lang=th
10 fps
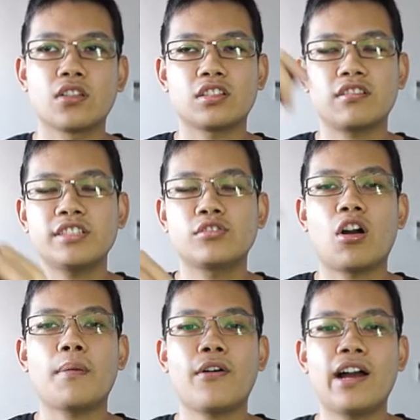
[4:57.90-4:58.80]
ลอตเตอรี่ดร
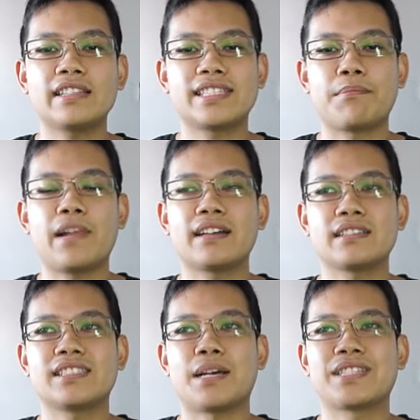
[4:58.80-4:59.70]
อแปลว่าจับ
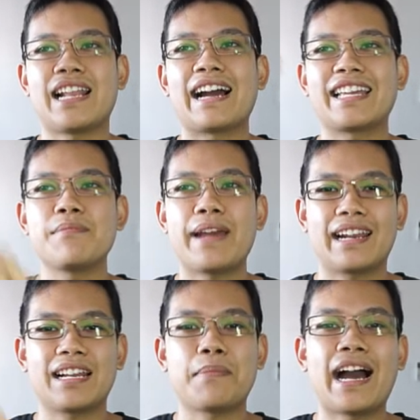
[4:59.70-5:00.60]
จับสลากกินแบ่ง
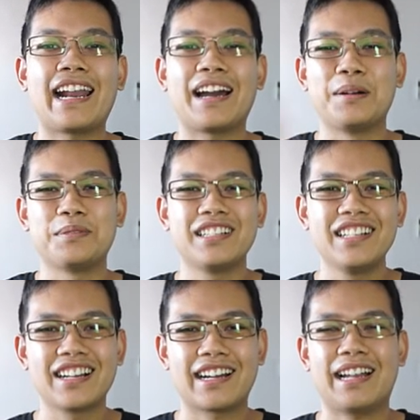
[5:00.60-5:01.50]
รัฐบาลนะครับ
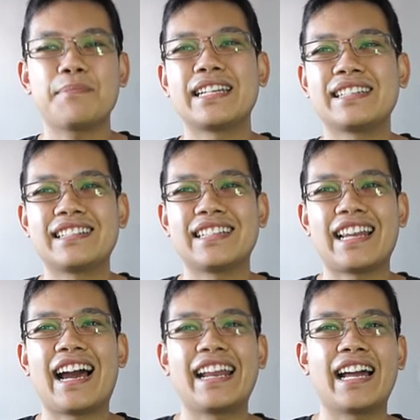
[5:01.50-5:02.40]
ถ้าเป็นใน
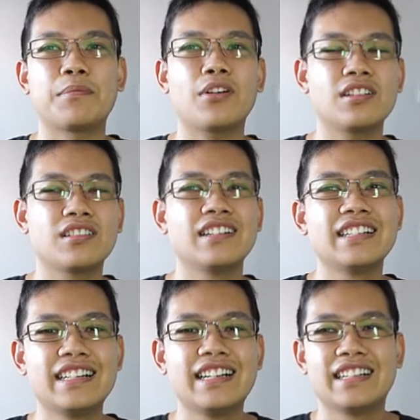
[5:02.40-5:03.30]
ไทยนะครับ ก็คือ
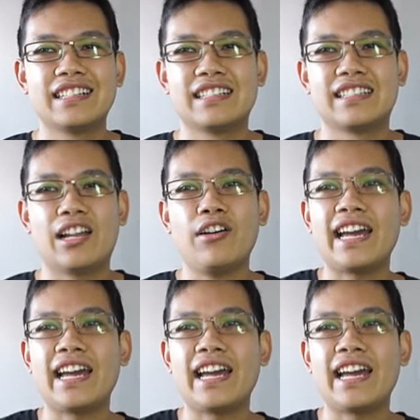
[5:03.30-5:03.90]
แล้ว